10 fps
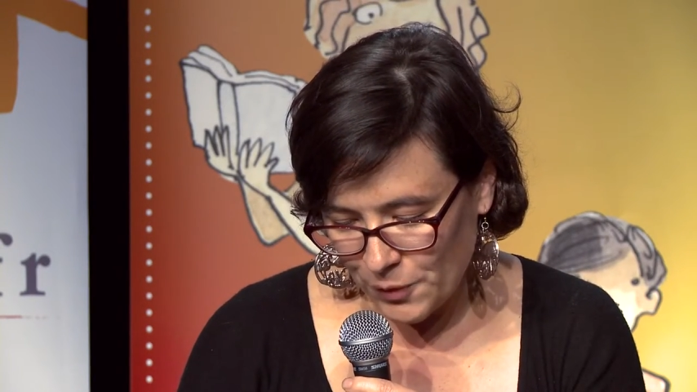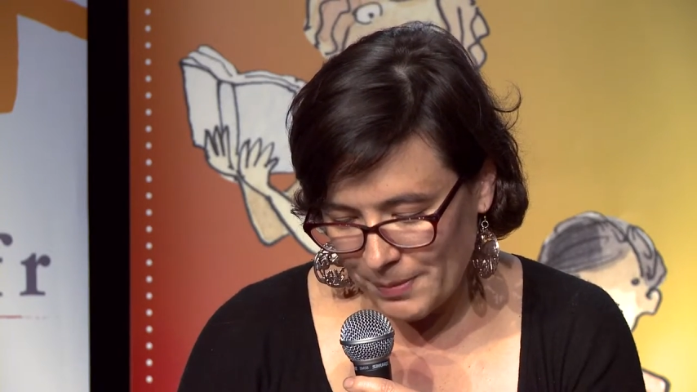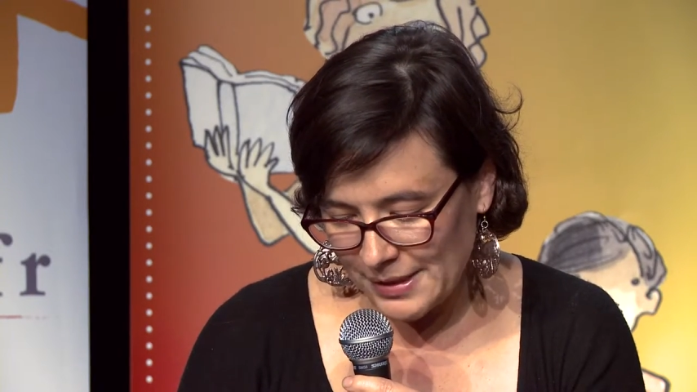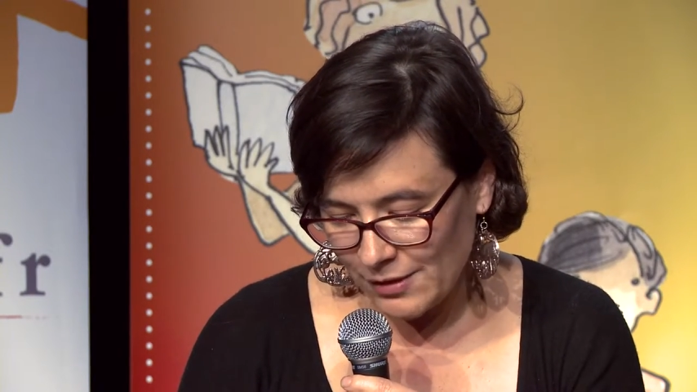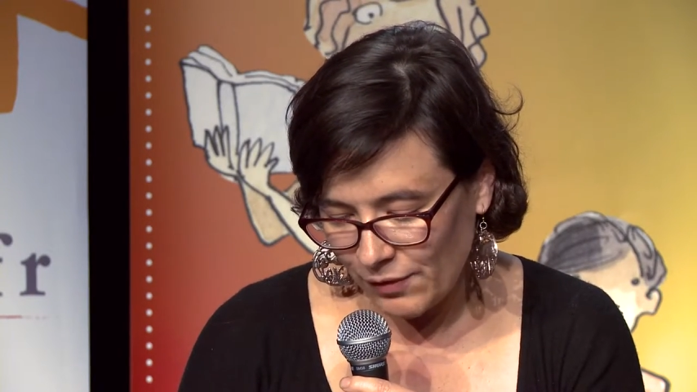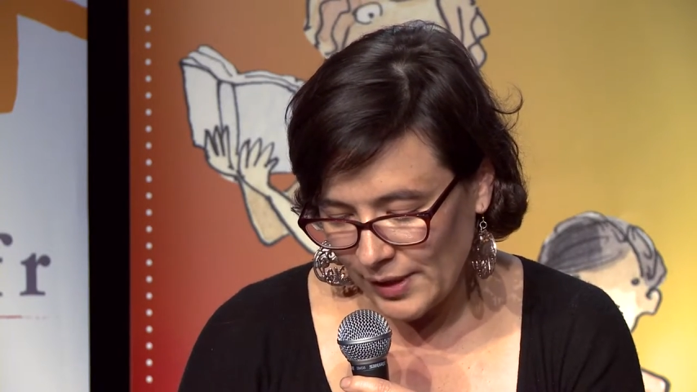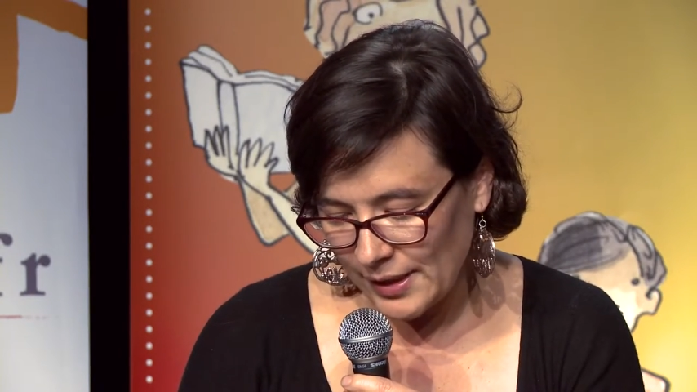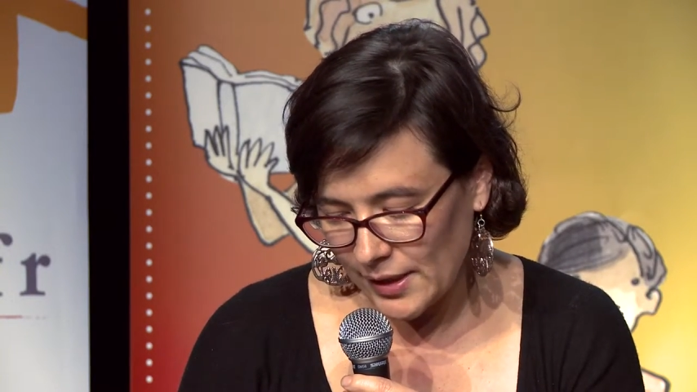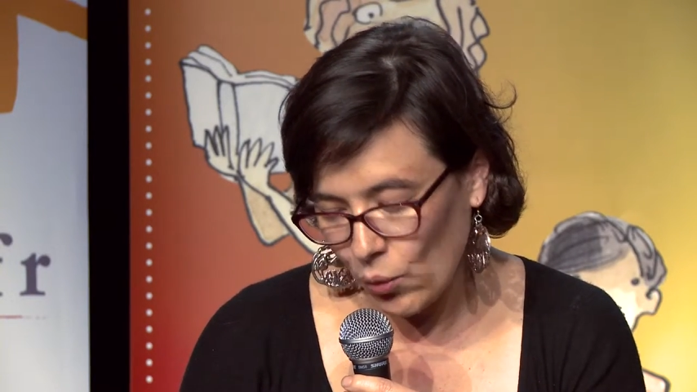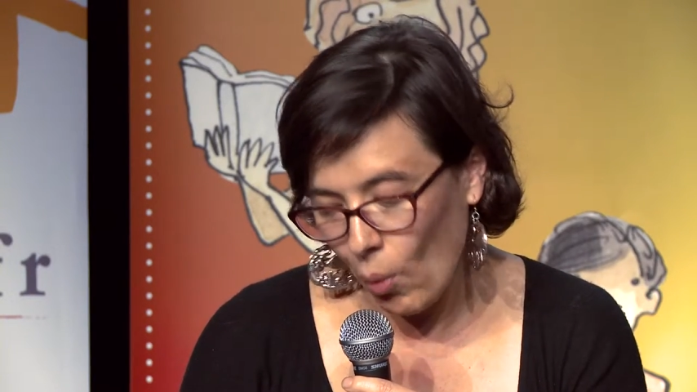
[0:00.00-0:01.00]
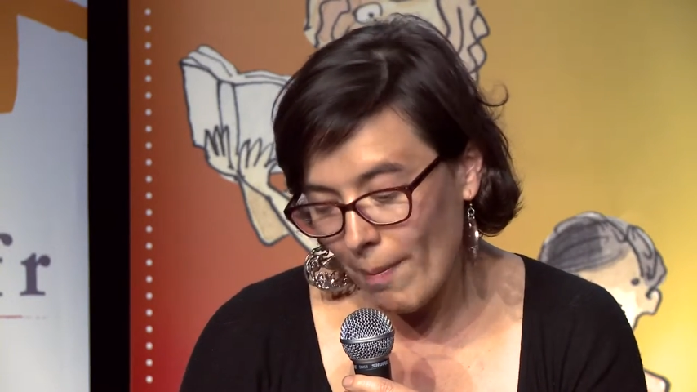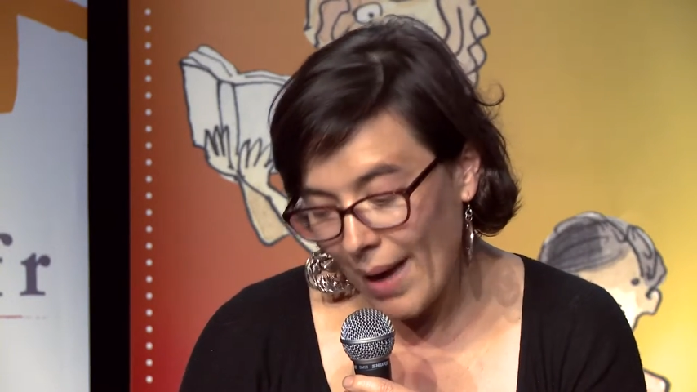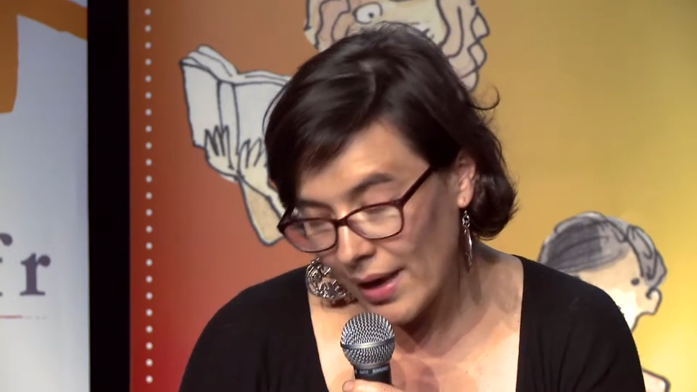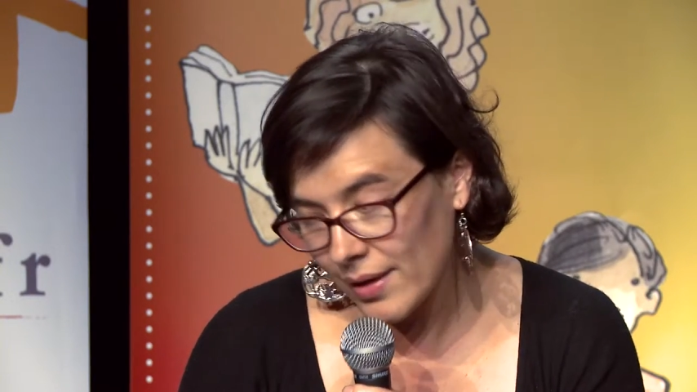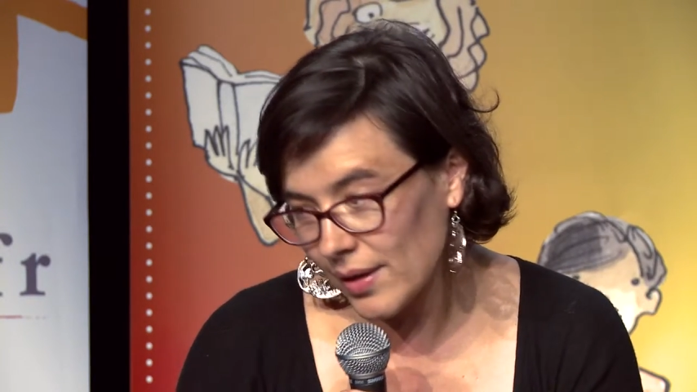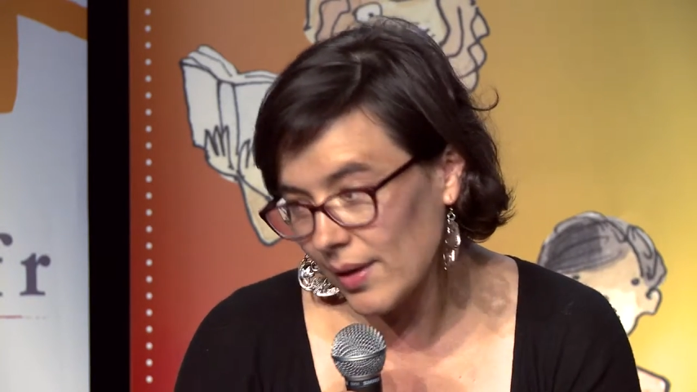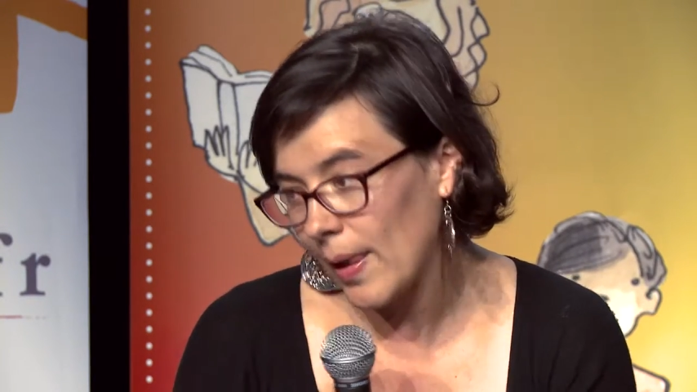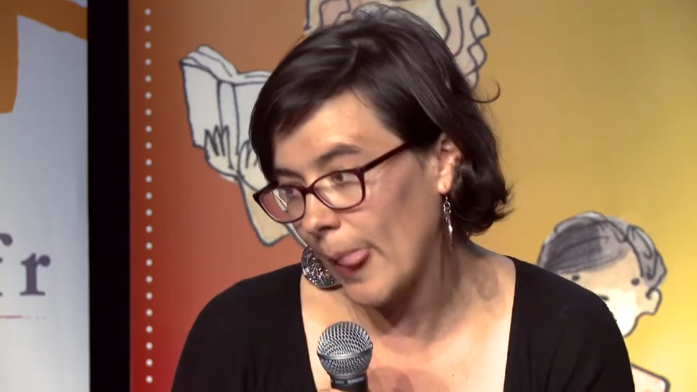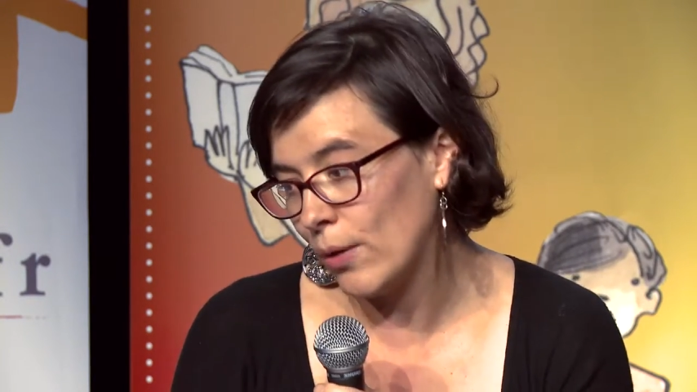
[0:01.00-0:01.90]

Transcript: spécifiques et qui ont marqué